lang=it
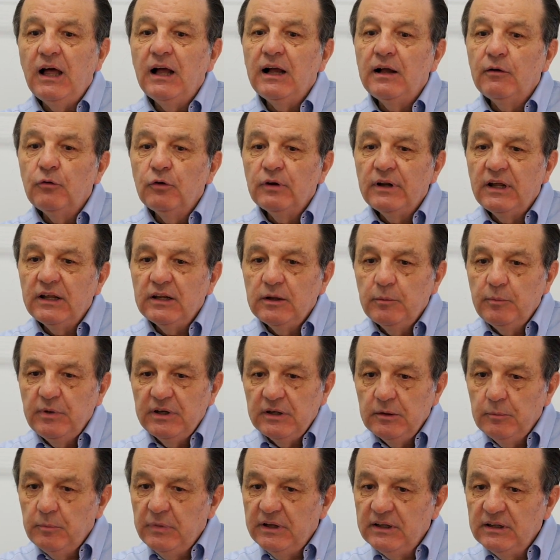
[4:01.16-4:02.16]
a lavorare per
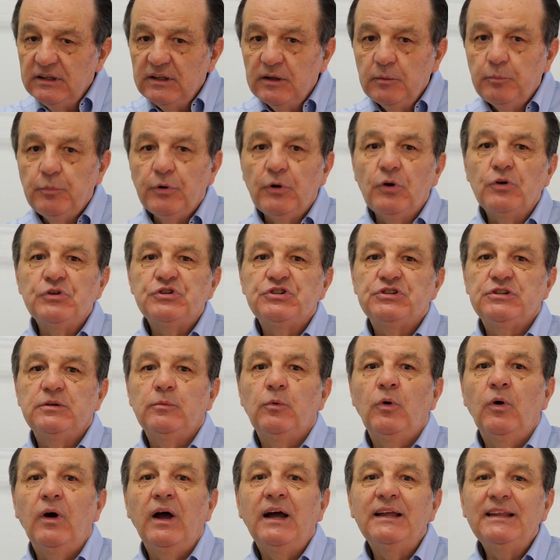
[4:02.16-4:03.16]
il bene del
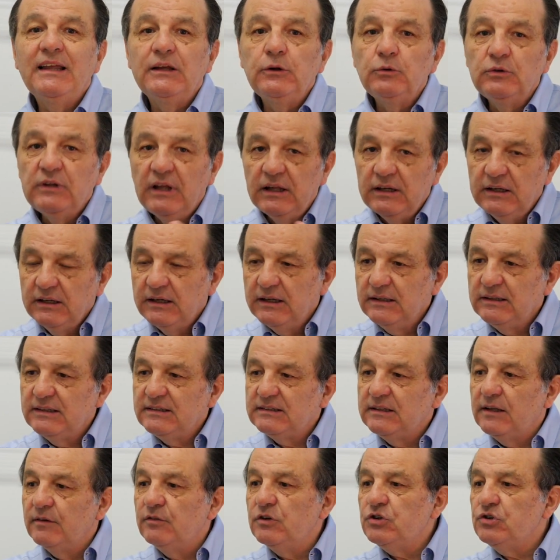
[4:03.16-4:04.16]
prossimo, ad aiutare chi ti
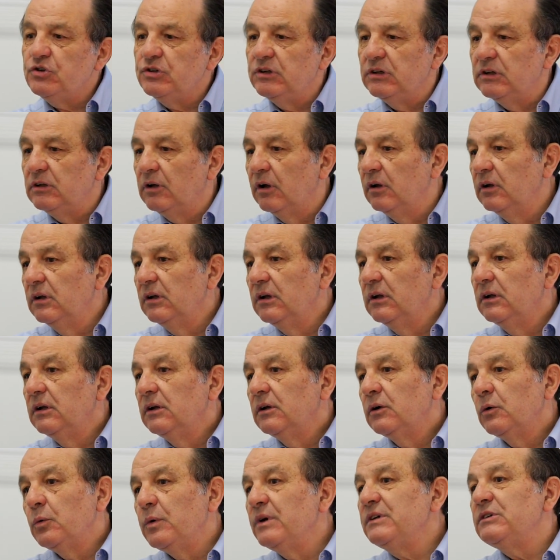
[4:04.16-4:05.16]
sta vicino,
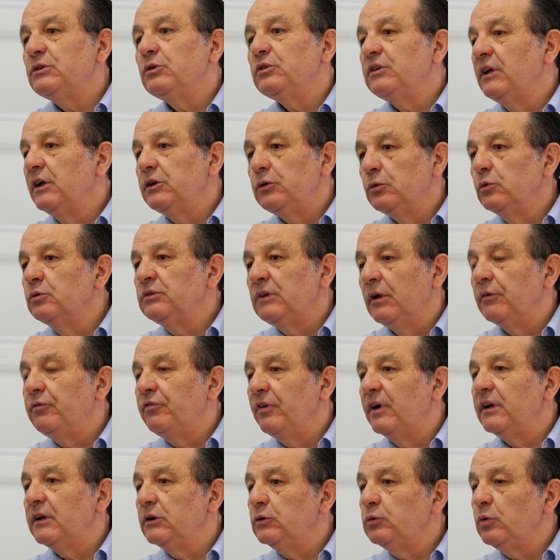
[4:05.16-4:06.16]
questo ti aiuta a
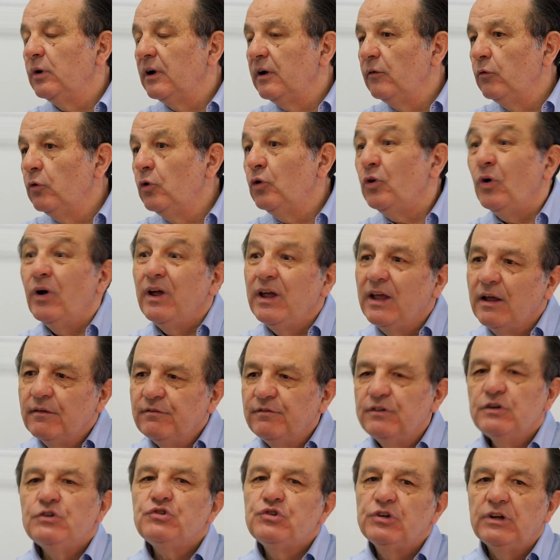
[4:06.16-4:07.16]
fare il tuo lavoro e a
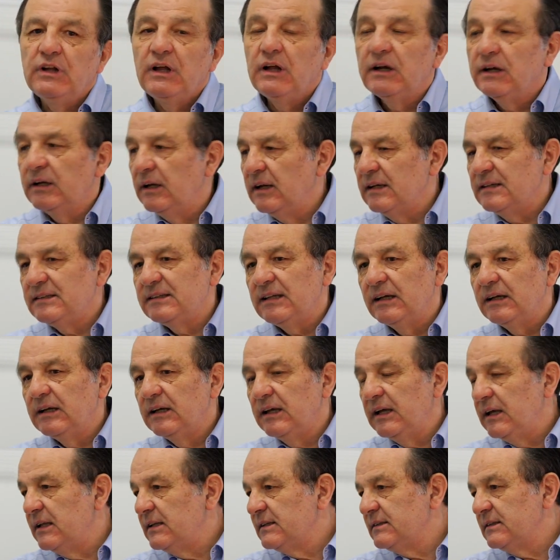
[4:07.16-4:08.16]
vincere anche la
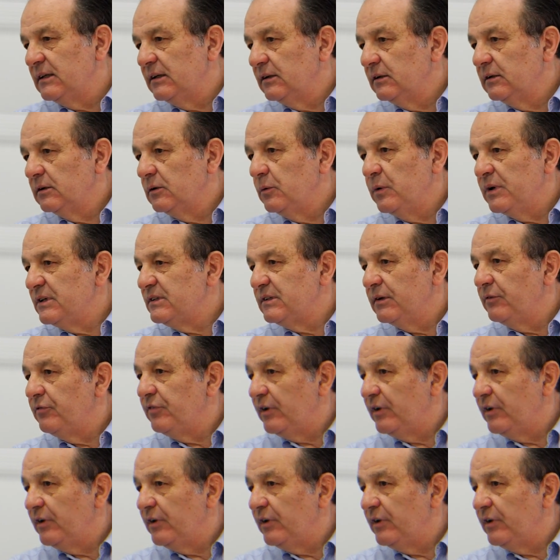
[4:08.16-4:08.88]
stanchezza. Questo è